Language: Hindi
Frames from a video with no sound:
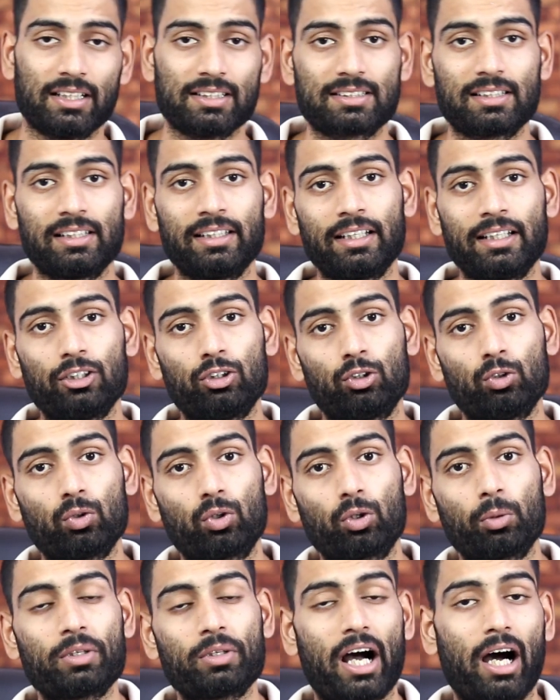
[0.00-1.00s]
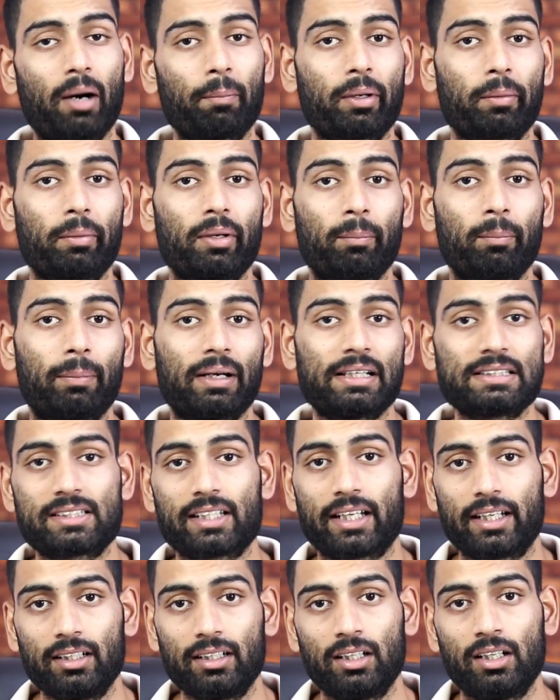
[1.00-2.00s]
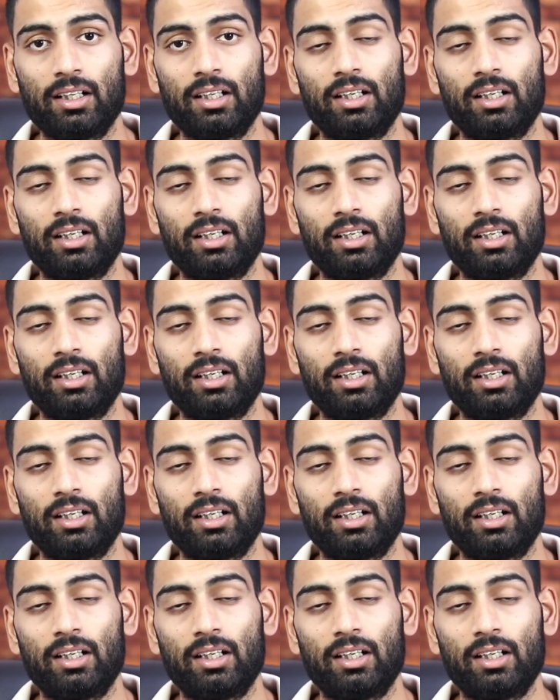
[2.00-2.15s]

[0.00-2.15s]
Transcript: इसलिए यूट्यूब यहाँ पर भी बेस्ट है